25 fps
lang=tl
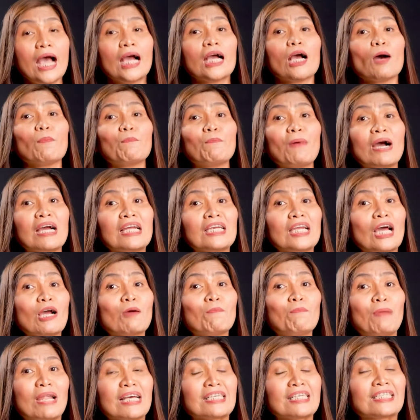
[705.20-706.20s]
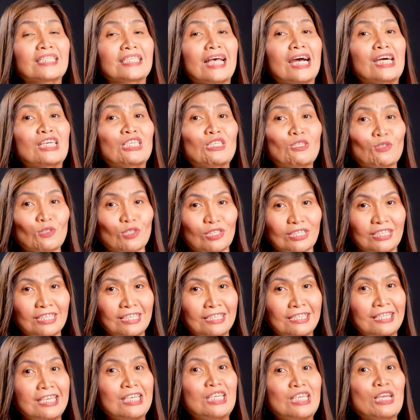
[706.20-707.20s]
Kapag nag-bless ang Diyos,
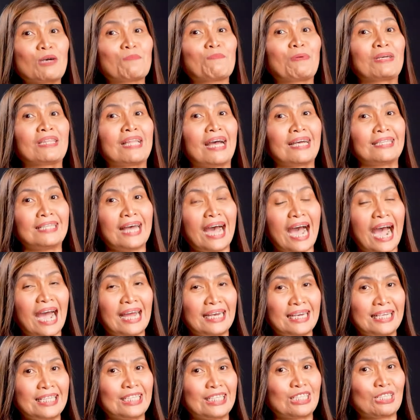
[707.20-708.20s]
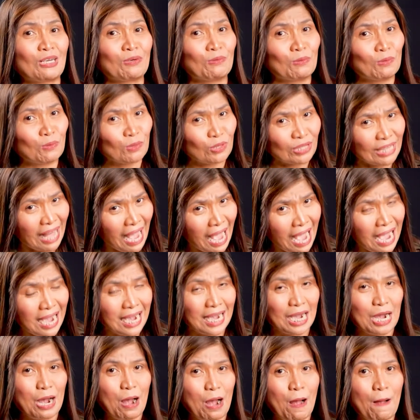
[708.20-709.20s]
hindi niya padadaanin sa
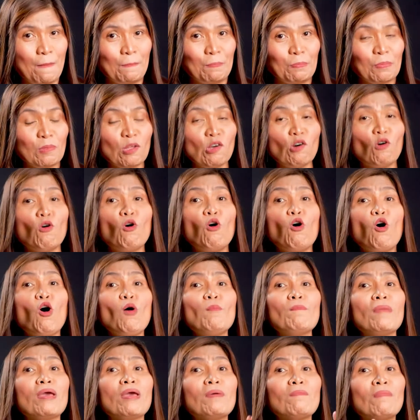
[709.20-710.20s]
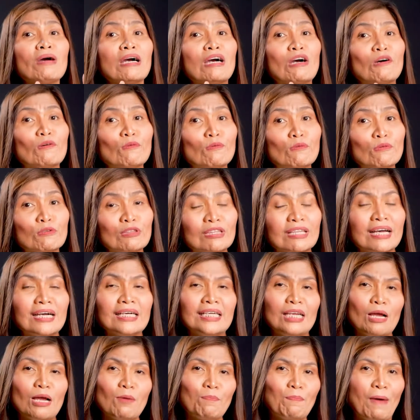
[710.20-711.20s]
utang. Oo, may mga
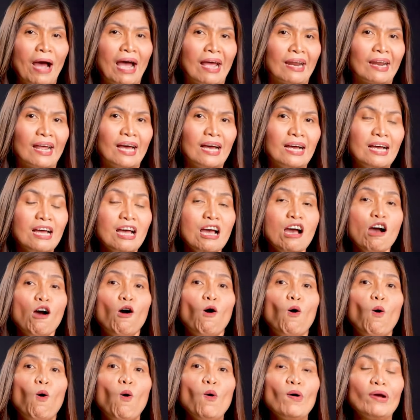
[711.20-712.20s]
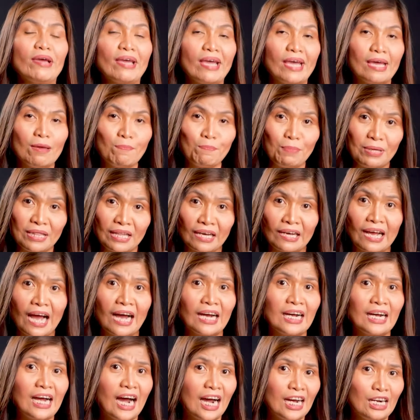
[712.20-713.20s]
utang na parang, okay,
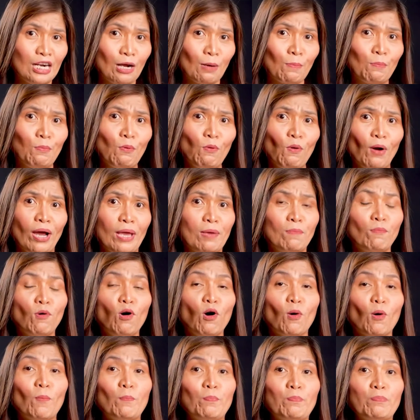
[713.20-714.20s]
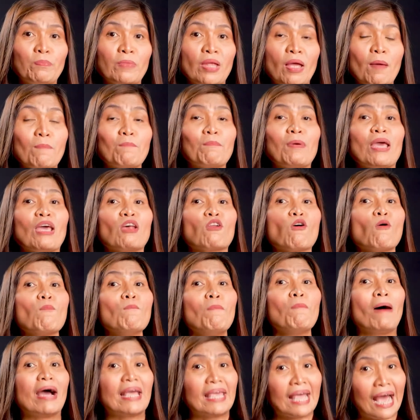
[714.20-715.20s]
pinagagaan ang buhay mo. Pero
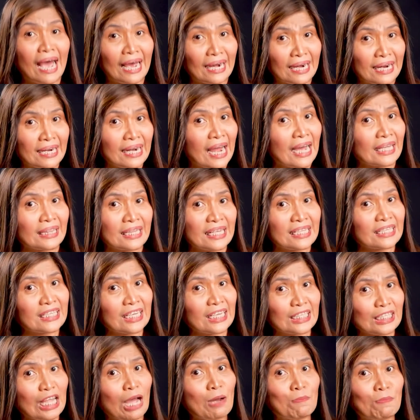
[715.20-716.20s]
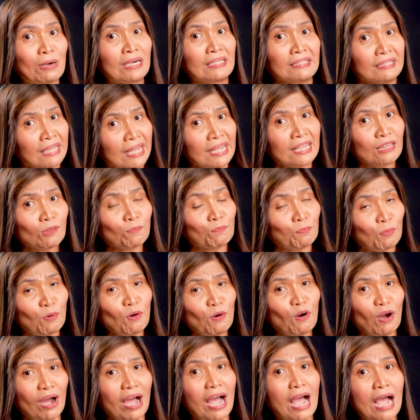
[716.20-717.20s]
bayaran natin sa tamang date
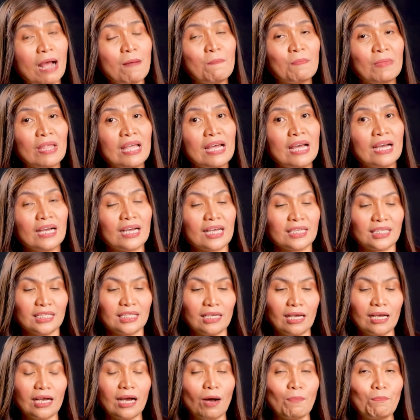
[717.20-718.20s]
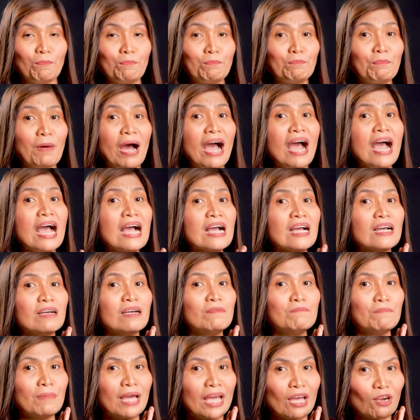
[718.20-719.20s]
po ha. Kasi kapag
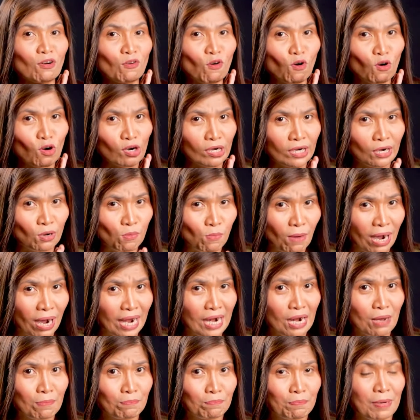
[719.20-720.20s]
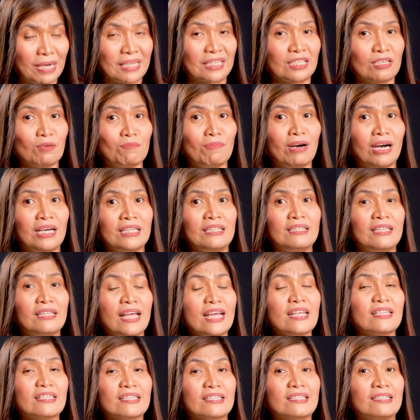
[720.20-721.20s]
merong lumalampas sa mga
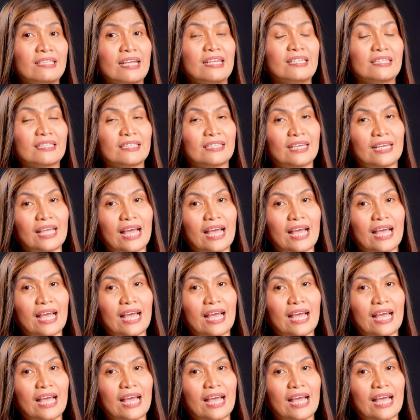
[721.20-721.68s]
dates-dates na